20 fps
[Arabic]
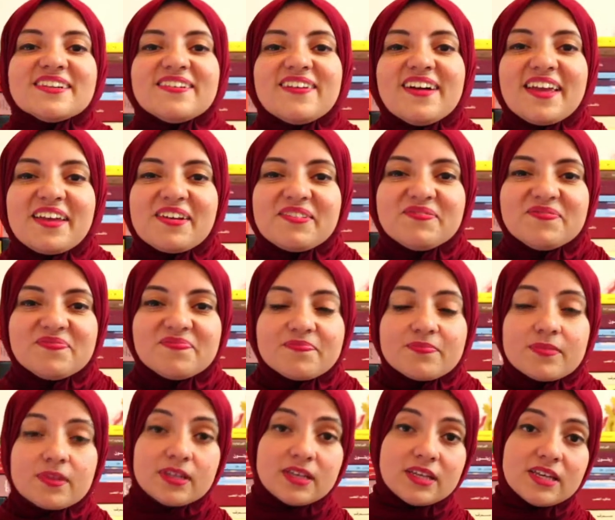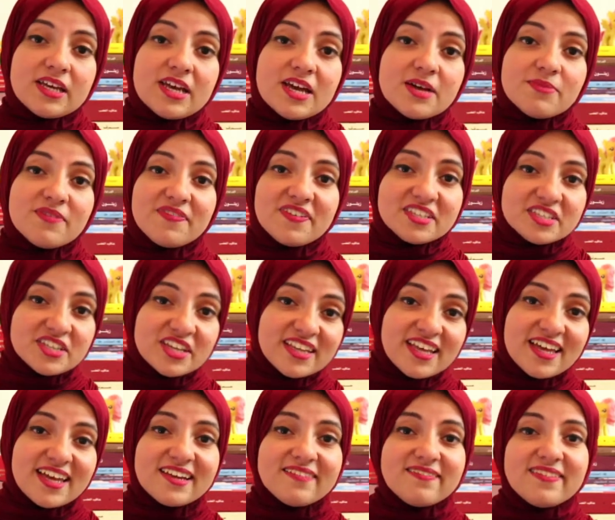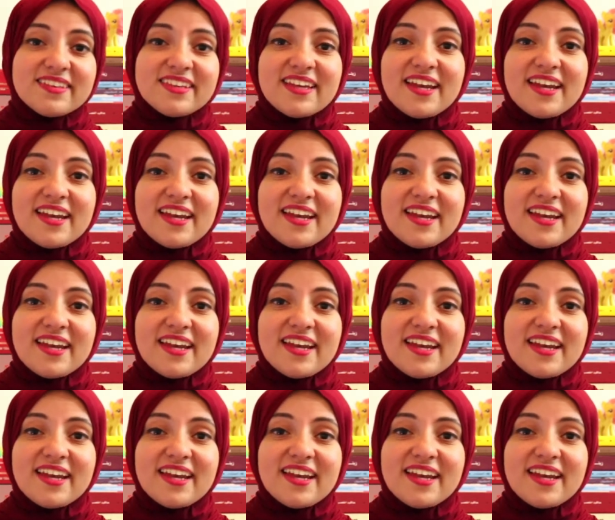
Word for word: السلام عليكم مفيش جدال في